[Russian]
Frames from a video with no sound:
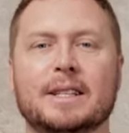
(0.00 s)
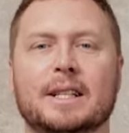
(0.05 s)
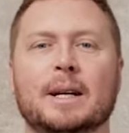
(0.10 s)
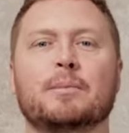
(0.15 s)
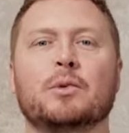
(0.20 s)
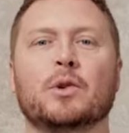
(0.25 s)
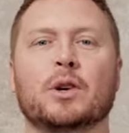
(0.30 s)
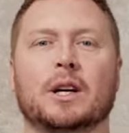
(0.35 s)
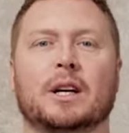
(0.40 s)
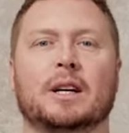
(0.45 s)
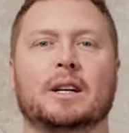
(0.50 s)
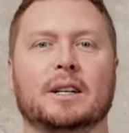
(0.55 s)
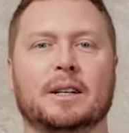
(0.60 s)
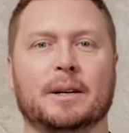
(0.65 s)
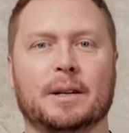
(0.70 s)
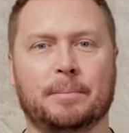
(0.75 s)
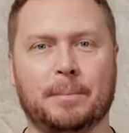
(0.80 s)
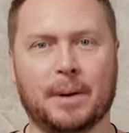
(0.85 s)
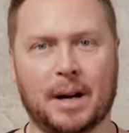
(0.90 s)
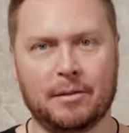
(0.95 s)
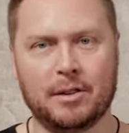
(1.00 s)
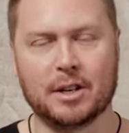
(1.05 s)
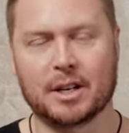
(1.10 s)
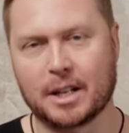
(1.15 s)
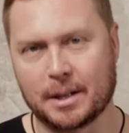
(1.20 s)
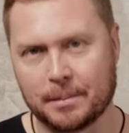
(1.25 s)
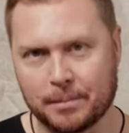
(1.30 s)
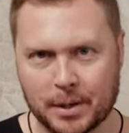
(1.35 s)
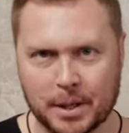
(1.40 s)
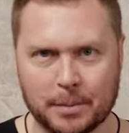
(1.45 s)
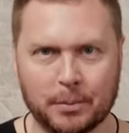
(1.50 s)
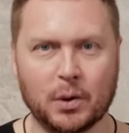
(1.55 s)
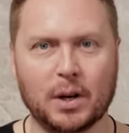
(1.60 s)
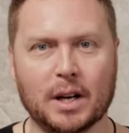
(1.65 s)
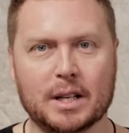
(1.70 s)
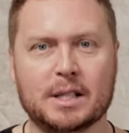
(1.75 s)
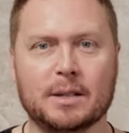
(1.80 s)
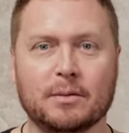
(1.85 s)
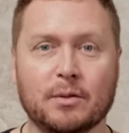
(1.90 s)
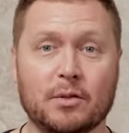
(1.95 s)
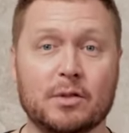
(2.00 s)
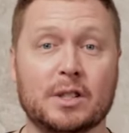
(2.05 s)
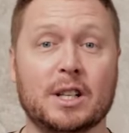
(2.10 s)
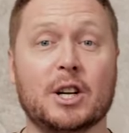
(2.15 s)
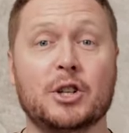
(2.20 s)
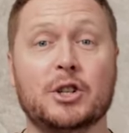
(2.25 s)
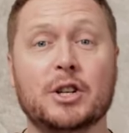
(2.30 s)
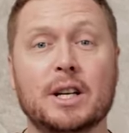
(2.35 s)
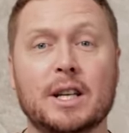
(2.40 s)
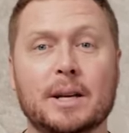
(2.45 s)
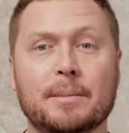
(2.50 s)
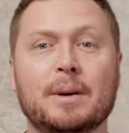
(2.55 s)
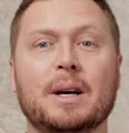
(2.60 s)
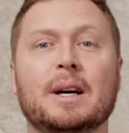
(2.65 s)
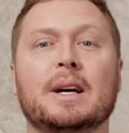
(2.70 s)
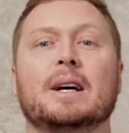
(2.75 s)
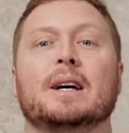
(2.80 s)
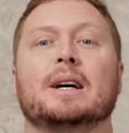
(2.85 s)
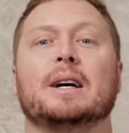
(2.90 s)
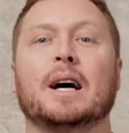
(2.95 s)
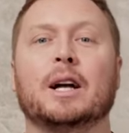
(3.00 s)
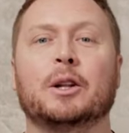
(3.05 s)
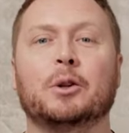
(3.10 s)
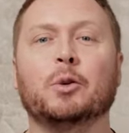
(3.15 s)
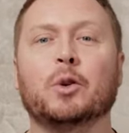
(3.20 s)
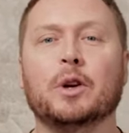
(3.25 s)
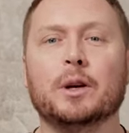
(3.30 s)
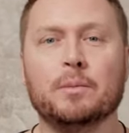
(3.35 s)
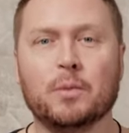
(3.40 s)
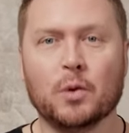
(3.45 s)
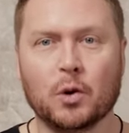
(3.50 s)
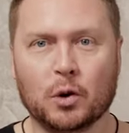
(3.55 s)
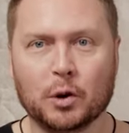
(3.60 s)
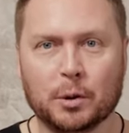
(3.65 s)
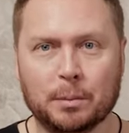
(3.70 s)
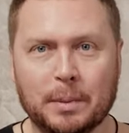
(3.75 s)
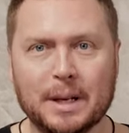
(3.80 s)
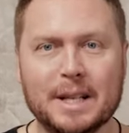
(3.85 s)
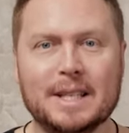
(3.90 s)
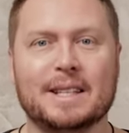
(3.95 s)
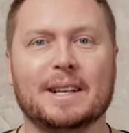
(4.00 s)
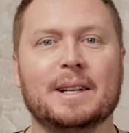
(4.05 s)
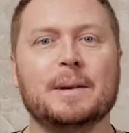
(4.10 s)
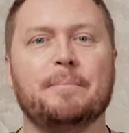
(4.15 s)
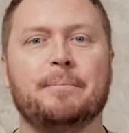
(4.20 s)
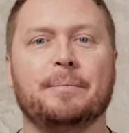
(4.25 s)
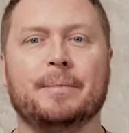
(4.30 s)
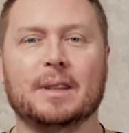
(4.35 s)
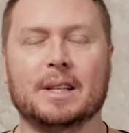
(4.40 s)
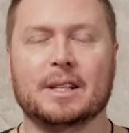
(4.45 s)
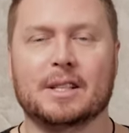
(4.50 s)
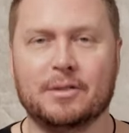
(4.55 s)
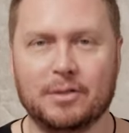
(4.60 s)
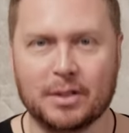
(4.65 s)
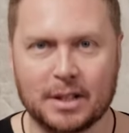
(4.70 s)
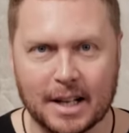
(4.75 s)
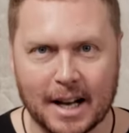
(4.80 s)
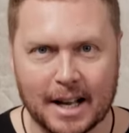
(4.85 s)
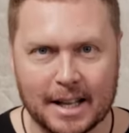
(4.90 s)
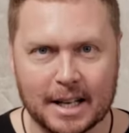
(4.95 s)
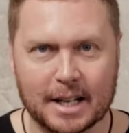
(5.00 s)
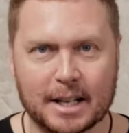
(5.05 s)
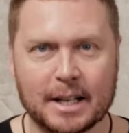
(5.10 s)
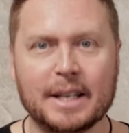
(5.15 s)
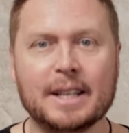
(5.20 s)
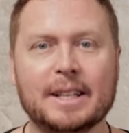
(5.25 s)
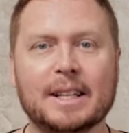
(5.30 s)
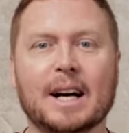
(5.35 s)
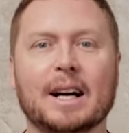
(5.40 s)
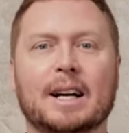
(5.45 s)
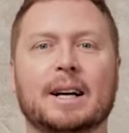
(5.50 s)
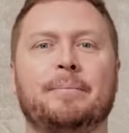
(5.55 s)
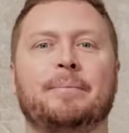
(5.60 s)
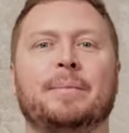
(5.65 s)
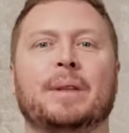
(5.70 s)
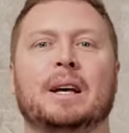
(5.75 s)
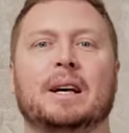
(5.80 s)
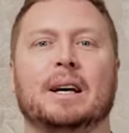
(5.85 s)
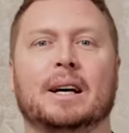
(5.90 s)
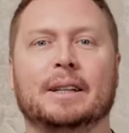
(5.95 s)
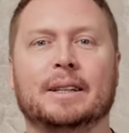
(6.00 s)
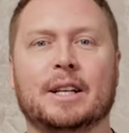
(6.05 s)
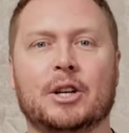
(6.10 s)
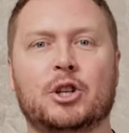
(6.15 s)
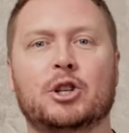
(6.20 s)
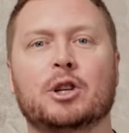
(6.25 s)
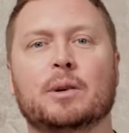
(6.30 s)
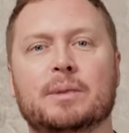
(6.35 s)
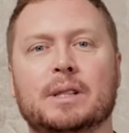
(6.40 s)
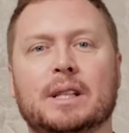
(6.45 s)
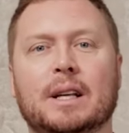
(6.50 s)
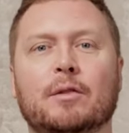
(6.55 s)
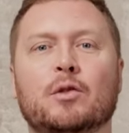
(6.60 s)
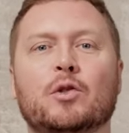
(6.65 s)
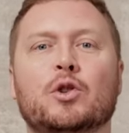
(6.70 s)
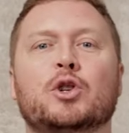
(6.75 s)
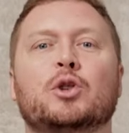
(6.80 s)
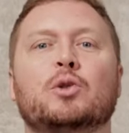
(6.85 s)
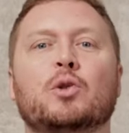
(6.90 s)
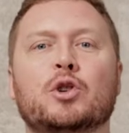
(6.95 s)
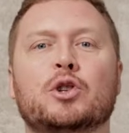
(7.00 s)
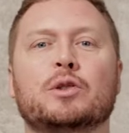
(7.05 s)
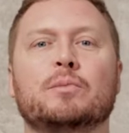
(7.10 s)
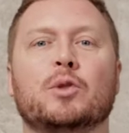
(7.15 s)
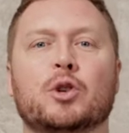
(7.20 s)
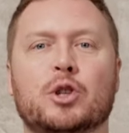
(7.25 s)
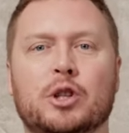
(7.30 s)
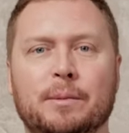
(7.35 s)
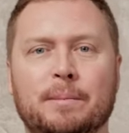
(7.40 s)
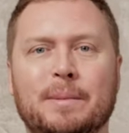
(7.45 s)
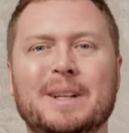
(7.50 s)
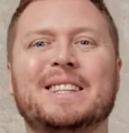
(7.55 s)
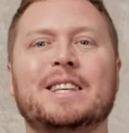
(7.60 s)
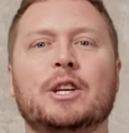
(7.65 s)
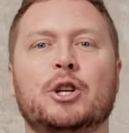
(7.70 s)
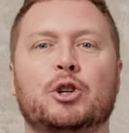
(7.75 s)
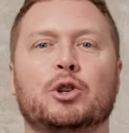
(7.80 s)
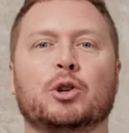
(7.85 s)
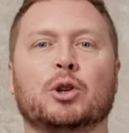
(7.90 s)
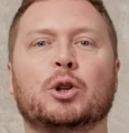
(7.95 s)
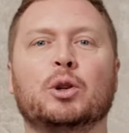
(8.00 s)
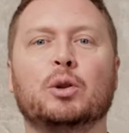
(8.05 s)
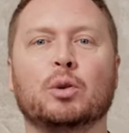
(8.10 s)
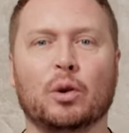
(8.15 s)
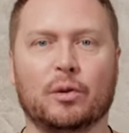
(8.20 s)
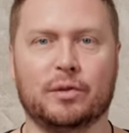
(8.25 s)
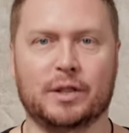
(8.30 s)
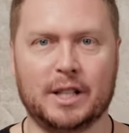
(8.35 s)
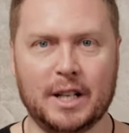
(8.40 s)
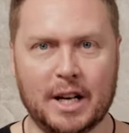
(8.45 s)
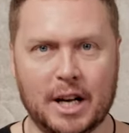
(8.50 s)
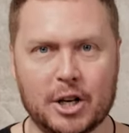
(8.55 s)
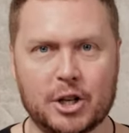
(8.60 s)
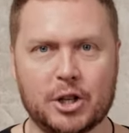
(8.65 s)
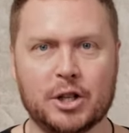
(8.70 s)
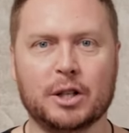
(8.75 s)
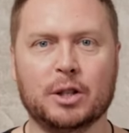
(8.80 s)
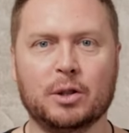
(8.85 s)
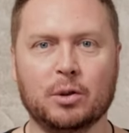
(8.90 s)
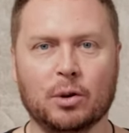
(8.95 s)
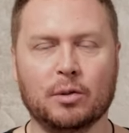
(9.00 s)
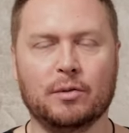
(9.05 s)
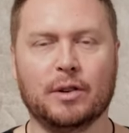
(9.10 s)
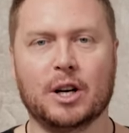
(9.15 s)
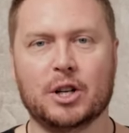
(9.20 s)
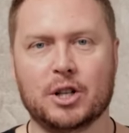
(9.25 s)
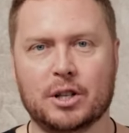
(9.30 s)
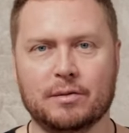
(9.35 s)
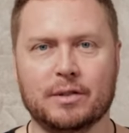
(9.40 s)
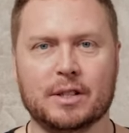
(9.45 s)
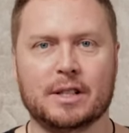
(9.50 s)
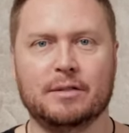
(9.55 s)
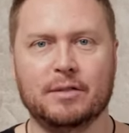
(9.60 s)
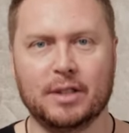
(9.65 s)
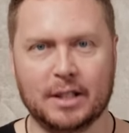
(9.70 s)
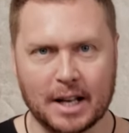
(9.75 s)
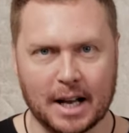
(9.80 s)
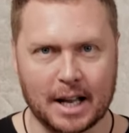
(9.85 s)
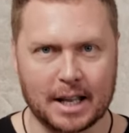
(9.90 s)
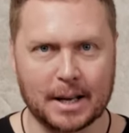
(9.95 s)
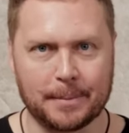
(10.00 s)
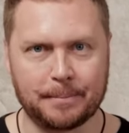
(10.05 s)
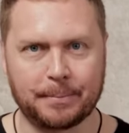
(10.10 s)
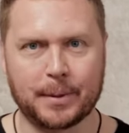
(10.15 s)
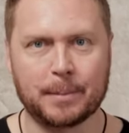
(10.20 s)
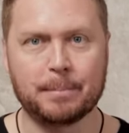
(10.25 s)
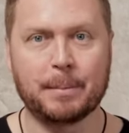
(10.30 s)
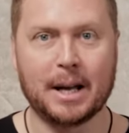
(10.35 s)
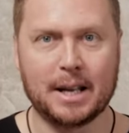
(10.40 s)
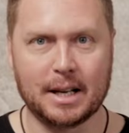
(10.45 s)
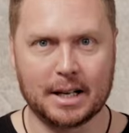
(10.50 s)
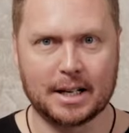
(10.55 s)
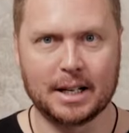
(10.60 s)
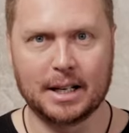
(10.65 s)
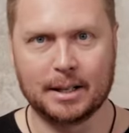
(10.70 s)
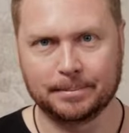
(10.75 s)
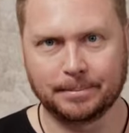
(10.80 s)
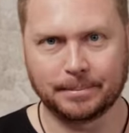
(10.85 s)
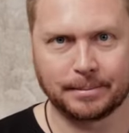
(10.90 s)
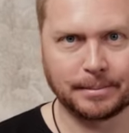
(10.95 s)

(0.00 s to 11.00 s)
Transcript: с тобой к э, проверкам, манипуляциям и возражениям, которые могут быть на свиданиях. Итак, начнем с того, что же может быть еще до встречи, до вашего свидания. Поехали.